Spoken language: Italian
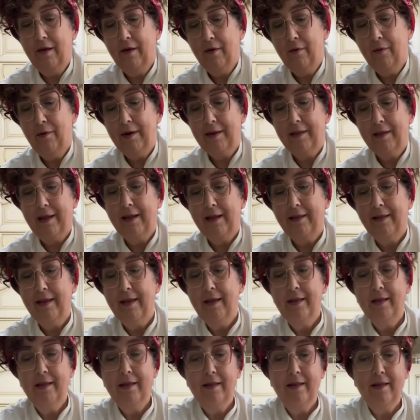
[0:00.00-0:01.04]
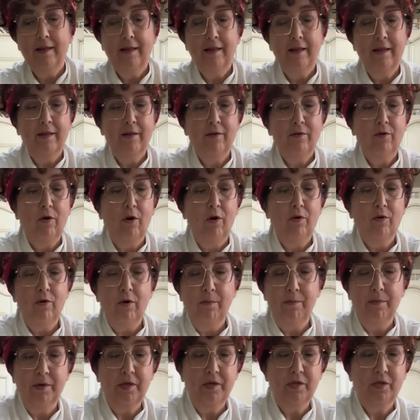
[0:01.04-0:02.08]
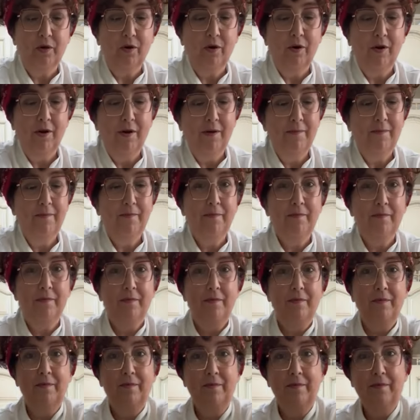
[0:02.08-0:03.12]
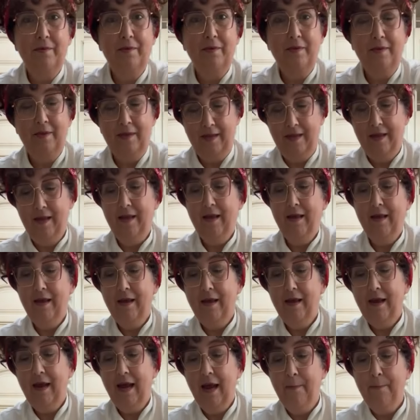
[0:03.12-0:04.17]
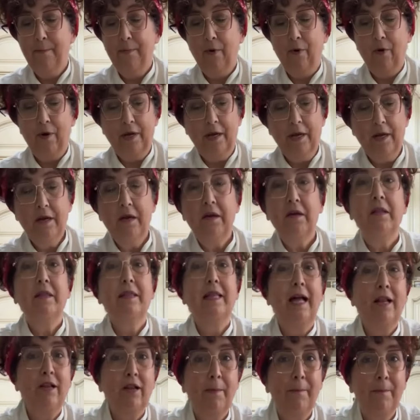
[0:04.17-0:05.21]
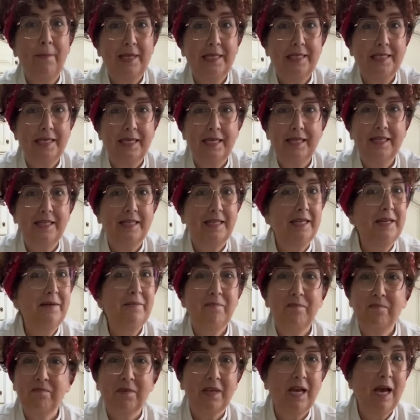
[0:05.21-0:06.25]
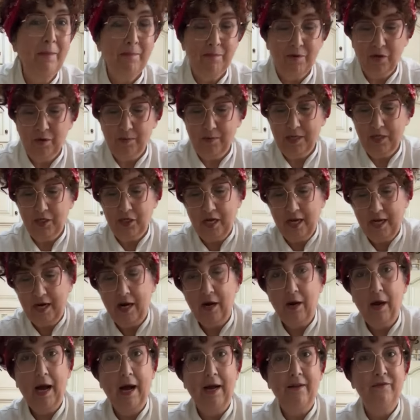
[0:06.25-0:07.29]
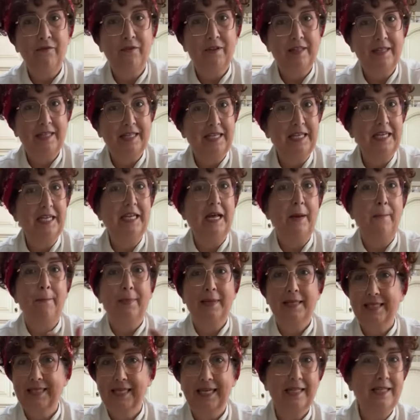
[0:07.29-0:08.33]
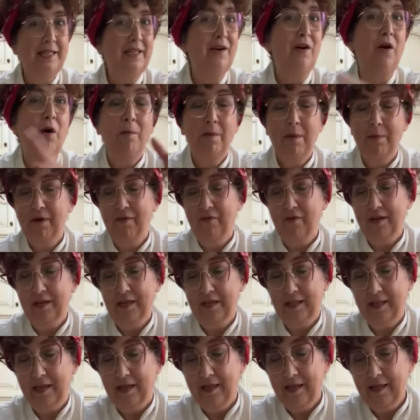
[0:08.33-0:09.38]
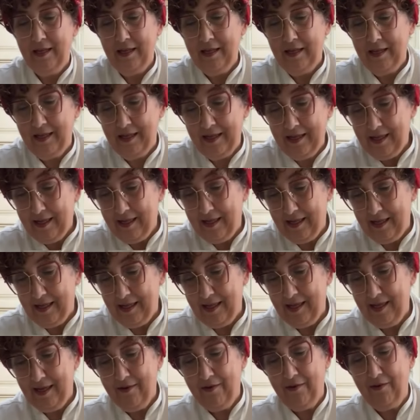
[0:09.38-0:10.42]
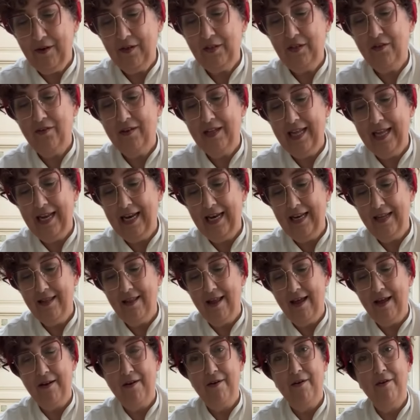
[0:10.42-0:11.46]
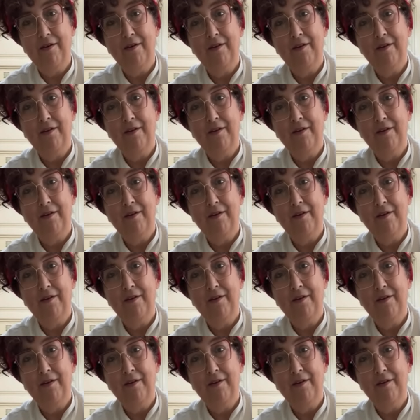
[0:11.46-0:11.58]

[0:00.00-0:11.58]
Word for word: Guardate, tolgo il picciolo e poi taglio a pezzetti a mio piacere, a fettine, a pezzetti, come preferite. Vi faccio vedere l'interno.